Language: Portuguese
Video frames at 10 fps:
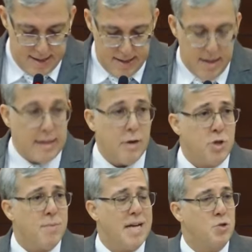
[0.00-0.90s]
Quero
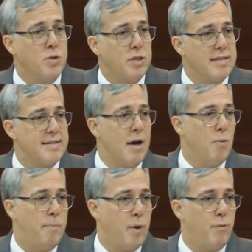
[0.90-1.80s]
chamar a sua
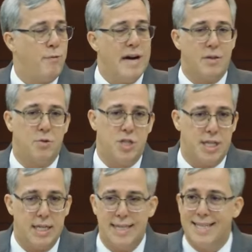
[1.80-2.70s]
atenção para o fato de
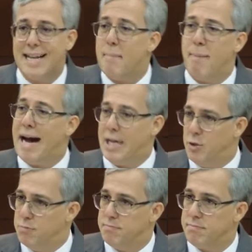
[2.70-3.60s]
que trabalho